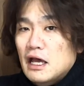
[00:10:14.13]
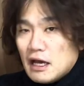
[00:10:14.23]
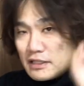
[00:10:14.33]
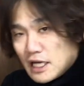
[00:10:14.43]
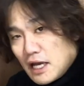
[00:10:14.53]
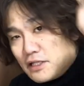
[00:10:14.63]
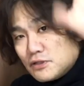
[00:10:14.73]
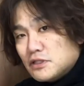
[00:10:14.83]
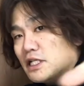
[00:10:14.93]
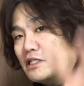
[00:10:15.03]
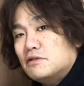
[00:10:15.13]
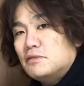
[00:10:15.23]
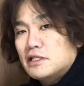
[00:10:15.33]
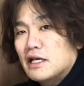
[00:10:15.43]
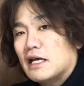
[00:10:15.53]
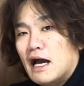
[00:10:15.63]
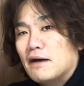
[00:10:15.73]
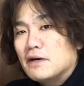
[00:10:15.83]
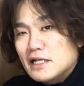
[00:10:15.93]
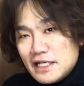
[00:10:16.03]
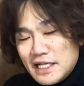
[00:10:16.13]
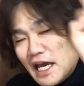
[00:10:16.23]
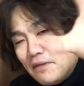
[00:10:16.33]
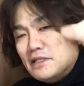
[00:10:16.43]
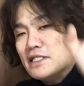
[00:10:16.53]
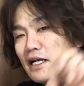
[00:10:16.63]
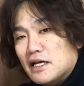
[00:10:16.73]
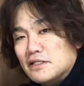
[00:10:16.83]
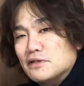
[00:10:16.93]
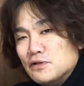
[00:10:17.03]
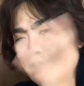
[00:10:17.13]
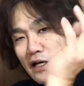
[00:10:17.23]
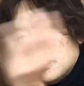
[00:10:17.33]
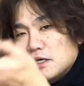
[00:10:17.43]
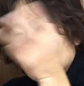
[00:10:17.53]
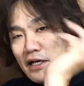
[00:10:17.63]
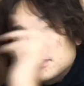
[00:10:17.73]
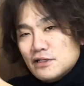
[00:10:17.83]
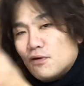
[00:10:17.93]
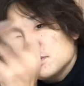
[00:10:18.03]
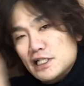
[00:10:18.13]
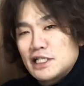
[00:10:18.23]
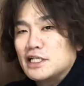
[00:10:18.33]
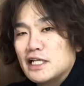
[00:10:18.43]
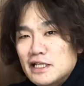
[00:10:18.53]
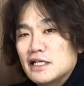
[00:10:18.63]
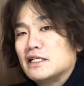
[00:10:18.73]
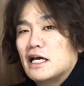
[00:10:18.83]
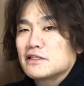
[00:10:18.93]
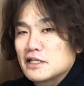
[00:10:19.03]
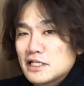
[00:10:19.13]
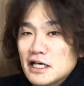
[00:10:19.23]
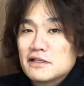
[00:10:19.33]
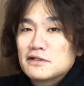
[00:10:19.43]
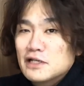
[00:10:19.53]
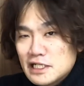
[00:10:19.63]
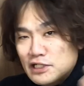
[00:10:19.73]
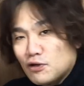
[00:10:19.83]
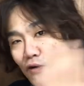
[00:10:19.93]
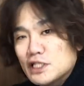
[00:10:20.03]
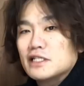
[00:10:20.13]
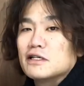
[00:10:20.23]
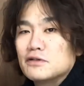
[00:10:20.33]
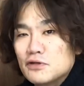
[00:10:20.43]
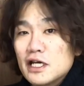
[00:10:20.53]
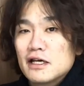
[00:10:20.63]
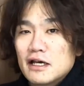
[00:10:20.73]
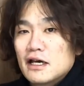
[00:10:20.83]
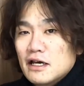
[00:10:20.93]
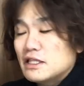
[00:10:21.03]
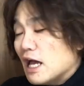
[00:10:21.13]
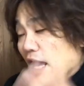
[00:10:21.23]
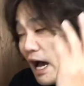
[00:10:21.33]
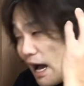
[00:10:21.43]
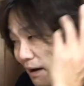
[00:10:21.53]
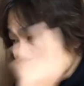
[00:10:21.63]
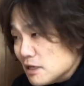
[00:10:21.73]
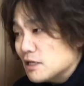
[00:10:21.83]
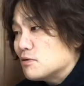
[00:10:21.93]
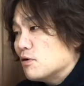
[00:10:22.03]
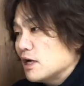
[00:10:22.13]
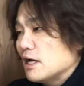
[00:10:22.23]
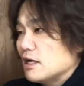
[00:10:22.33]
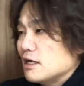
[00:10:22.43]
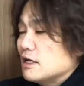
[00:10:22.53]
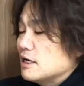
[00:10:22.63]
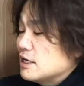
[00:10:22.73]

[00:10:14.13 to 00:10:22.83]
最初の写真みたいにあまり嫌味じゃないんですよ、ね、少し自然になってきたんですね少しですよねであんまりこれ